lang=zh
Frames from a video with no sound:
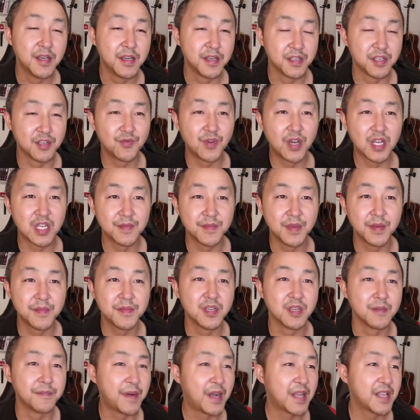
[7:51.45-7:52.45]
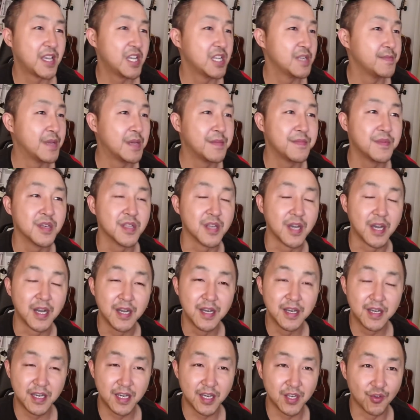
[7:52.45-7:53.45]
一万人民币、八千人民币的
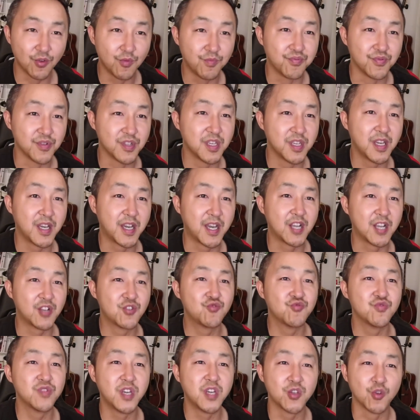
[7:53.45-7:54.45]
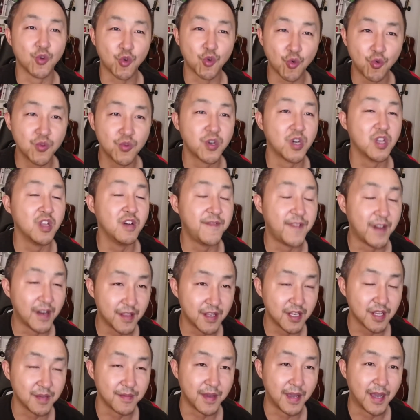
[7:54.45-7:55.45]
有补贴，还住在有空调的房
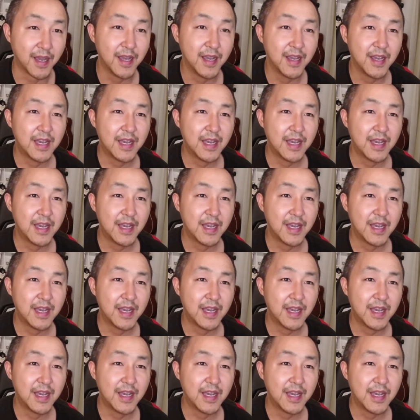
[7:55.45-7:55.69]
子里面，